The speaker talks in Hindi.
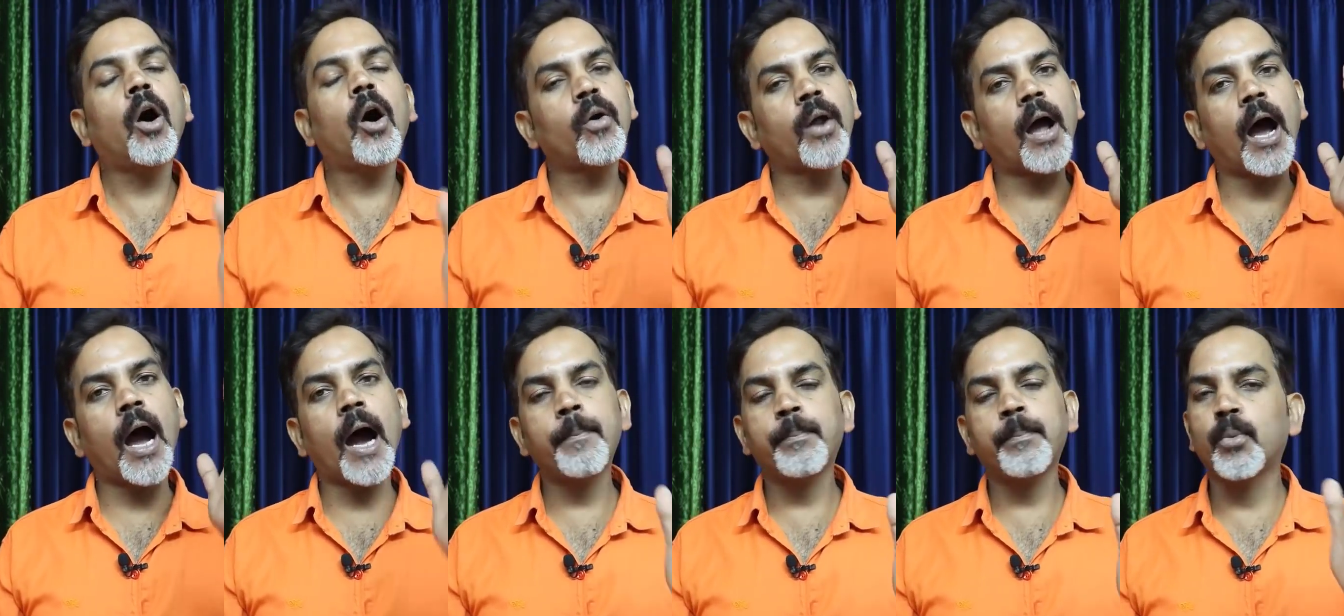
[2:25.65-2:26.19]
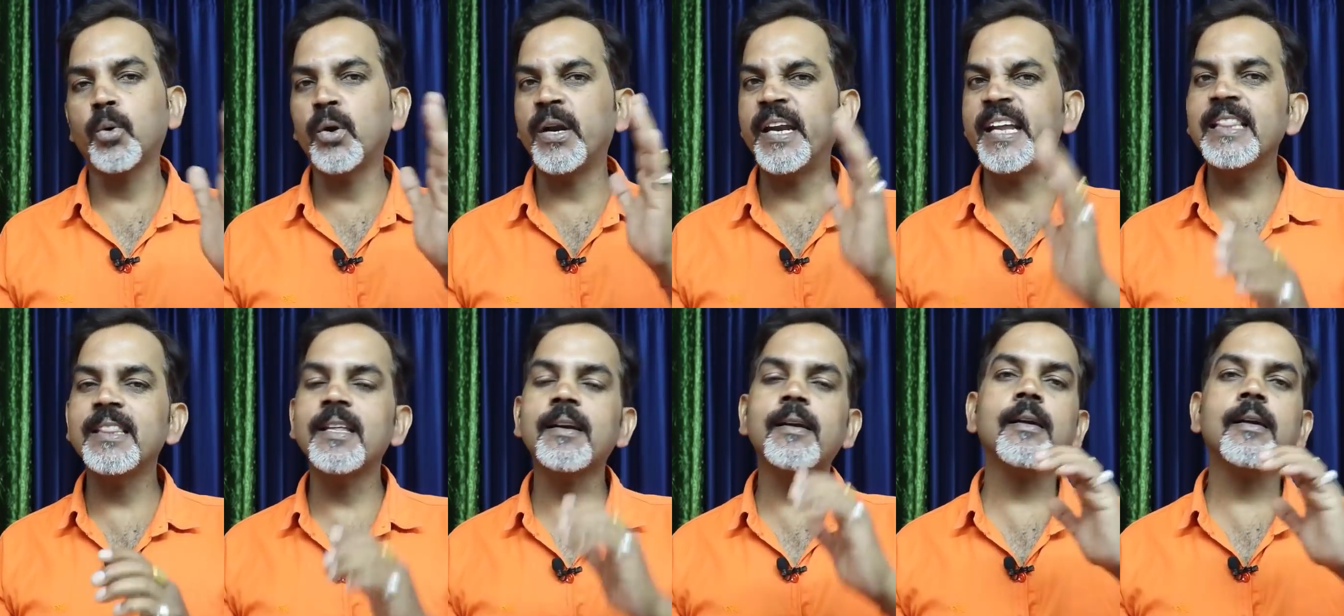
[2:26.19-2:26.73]
और आपको
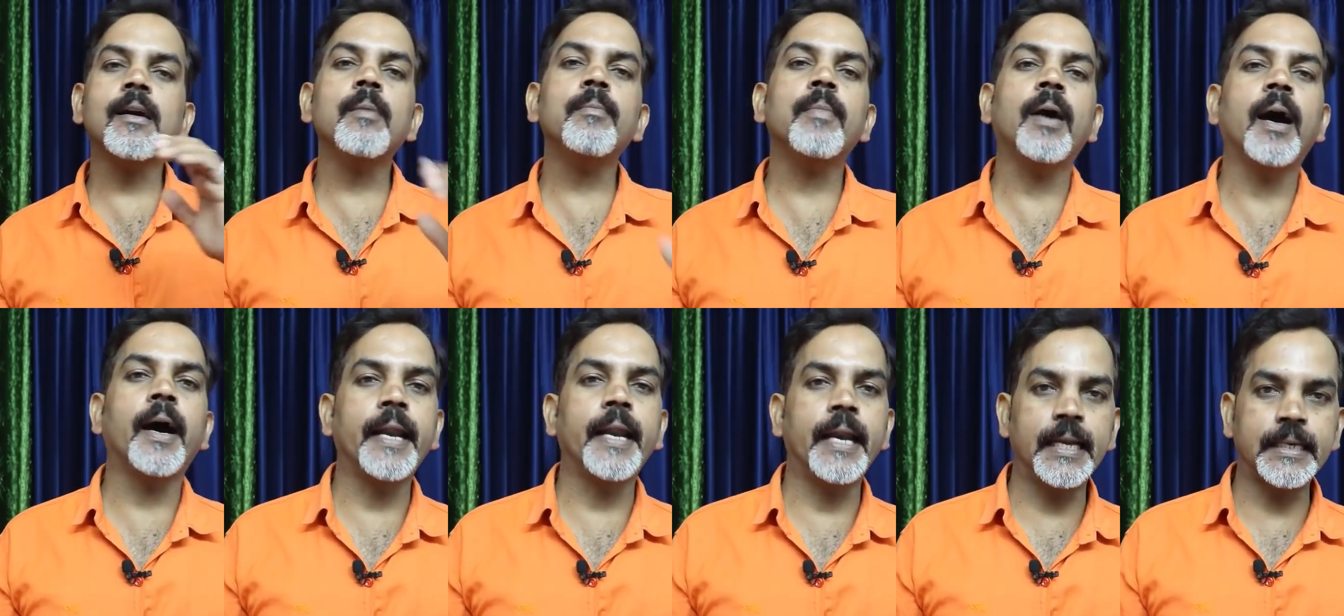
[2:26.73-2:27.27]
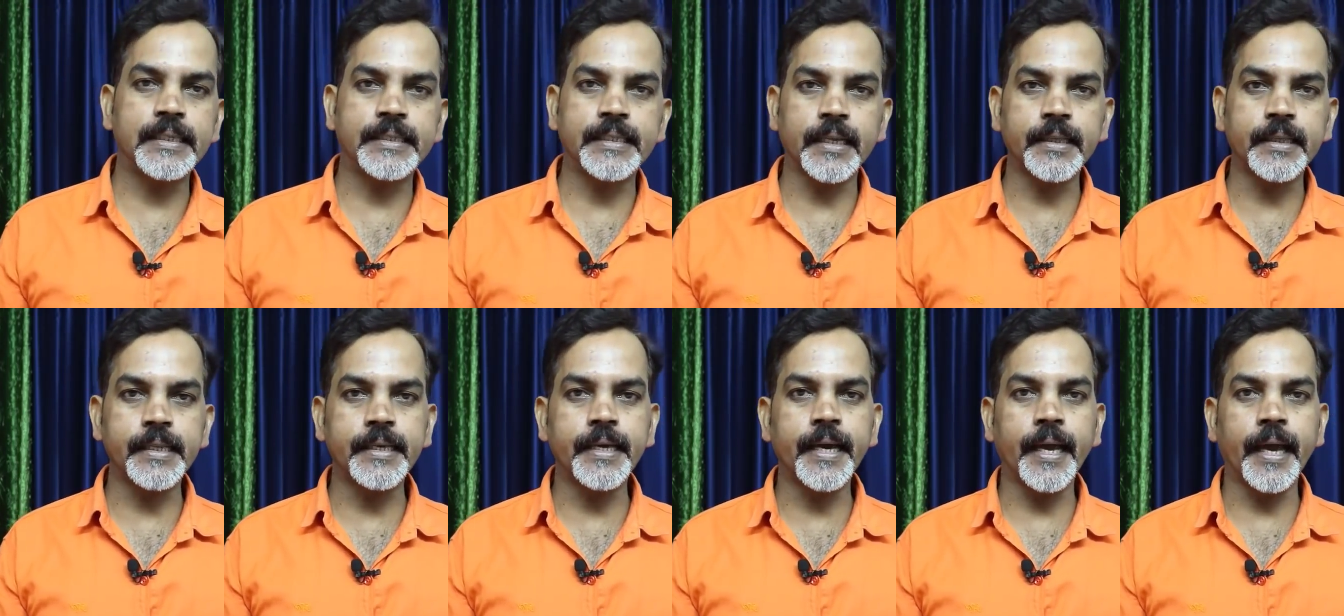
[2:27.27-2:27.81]
नींद कम आने लग
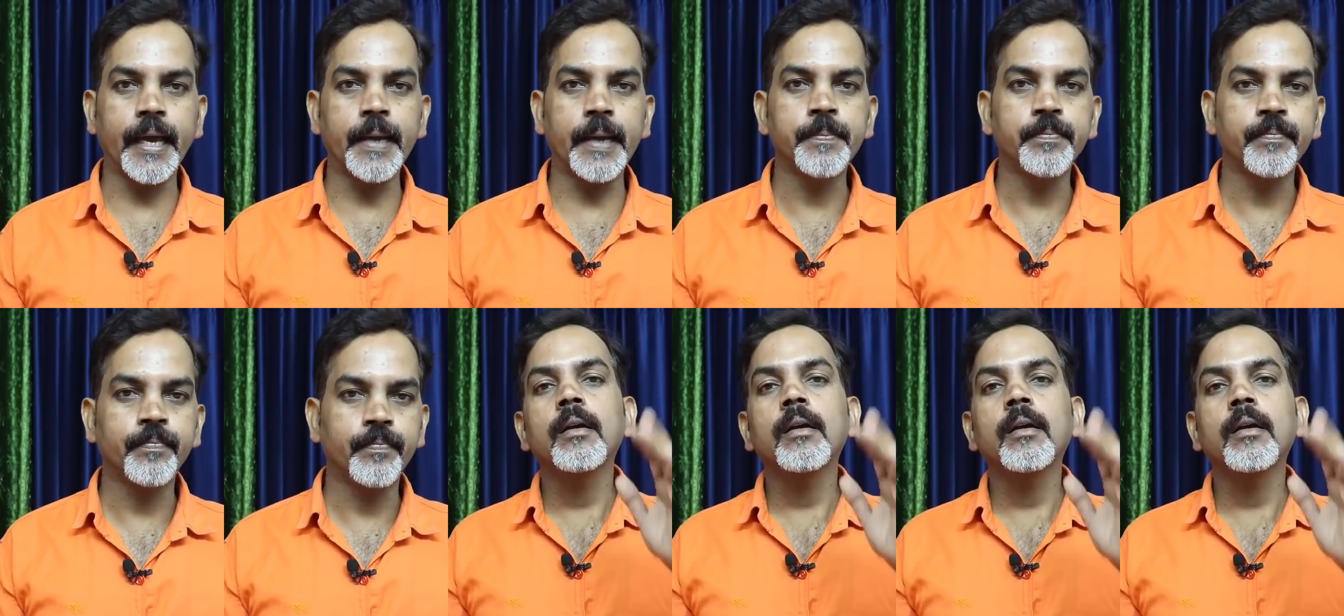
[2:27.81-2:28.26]
जाती है